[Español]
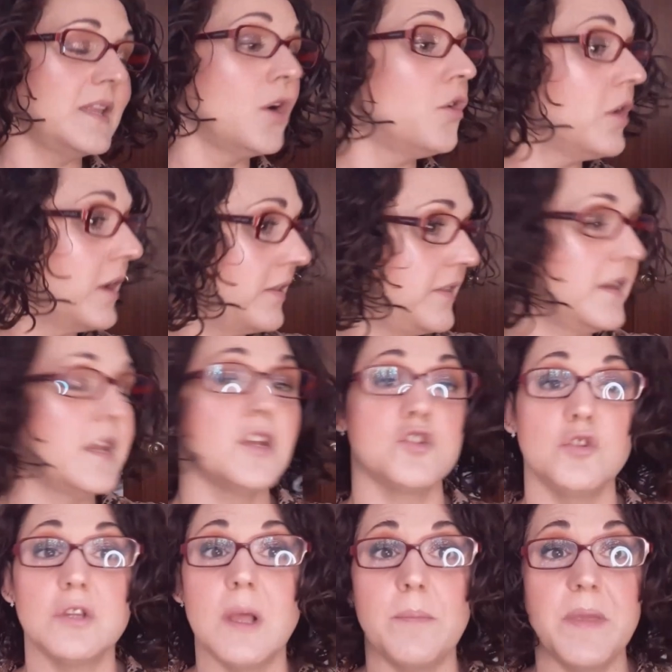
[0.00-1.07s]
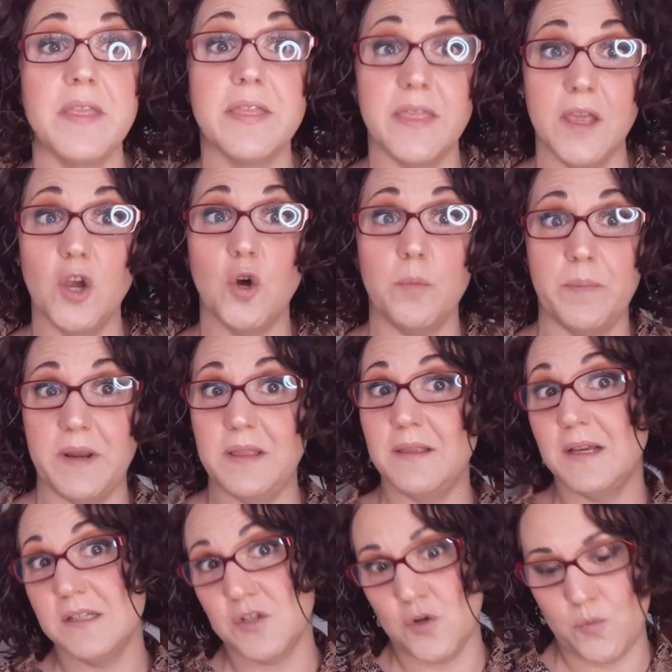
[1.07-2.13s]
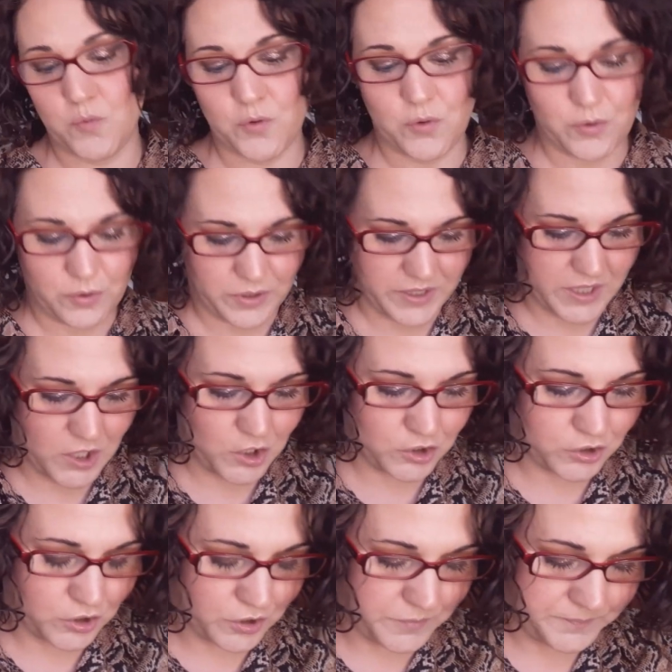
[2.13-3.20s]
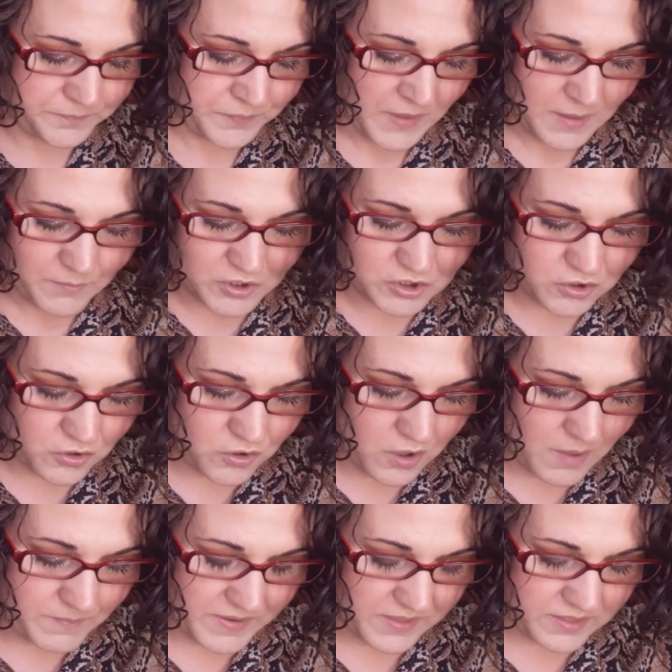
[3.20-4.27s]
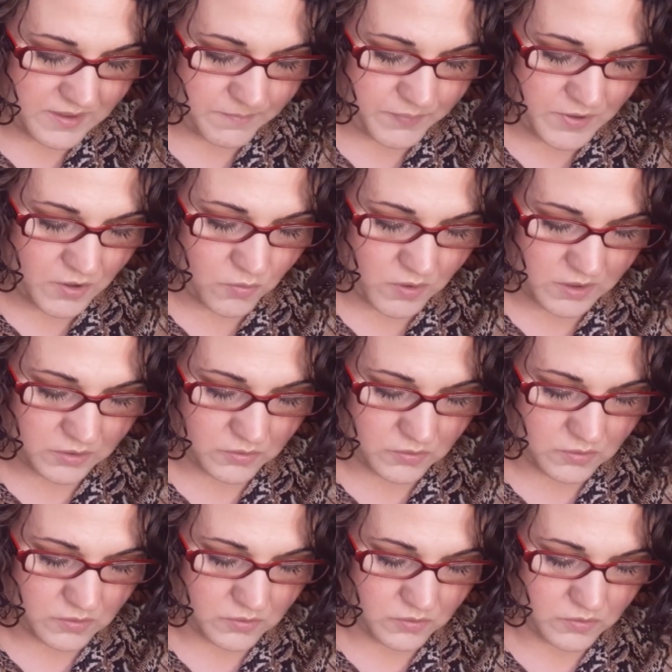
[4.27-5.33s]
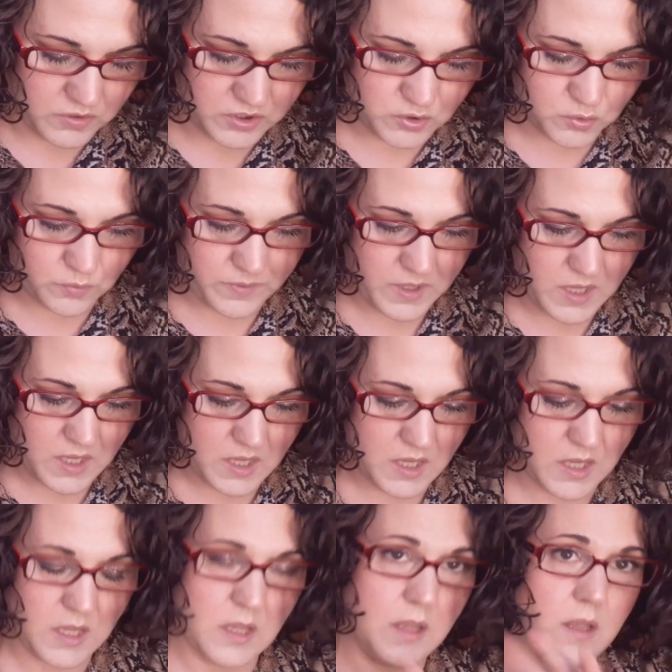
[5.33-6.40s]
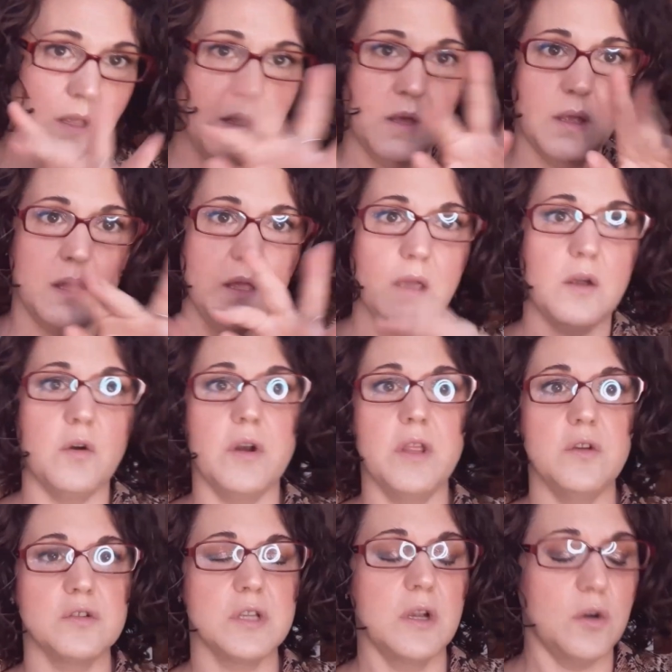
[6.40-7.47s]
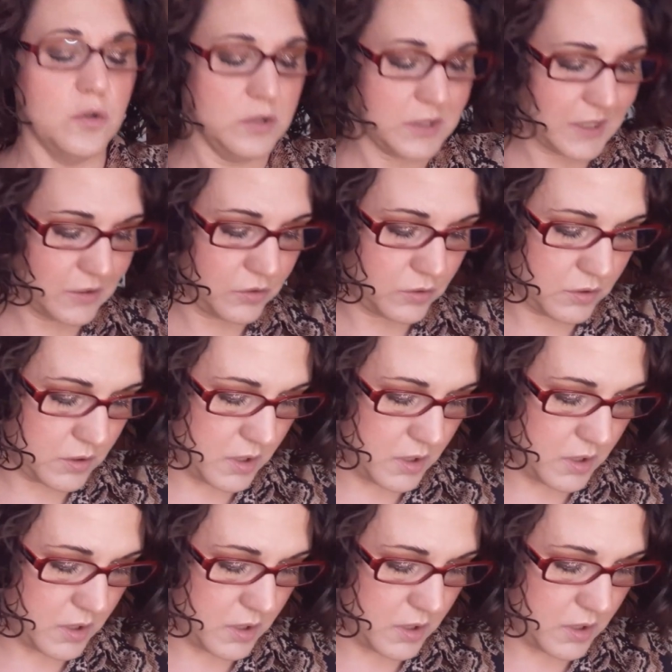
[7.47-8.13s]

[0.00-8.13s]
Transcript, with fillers: Tengo que decir que son también cinco prendas como en el otro. Por eso yo al principio cuando estuve eh, con ellos en contacto,